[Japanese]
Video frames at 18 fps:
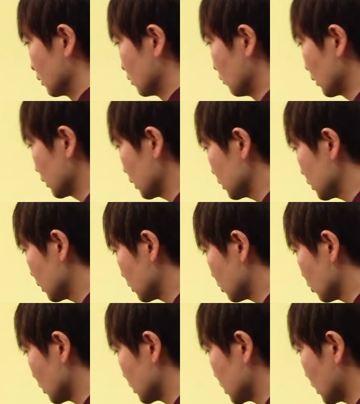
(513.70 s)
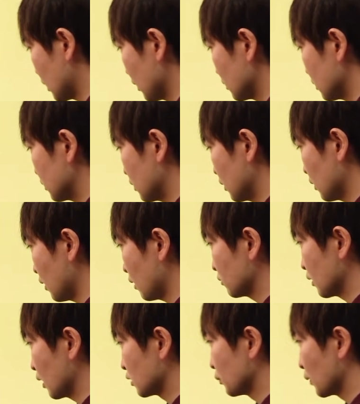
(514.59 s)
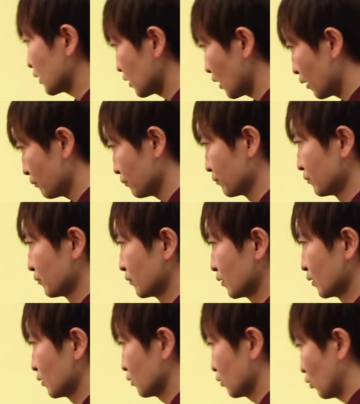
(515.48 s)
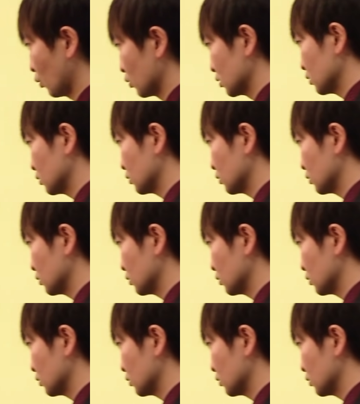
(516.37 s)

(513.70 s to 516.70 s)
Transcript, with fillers: 私たちは時間に正確にあるべきだ。とい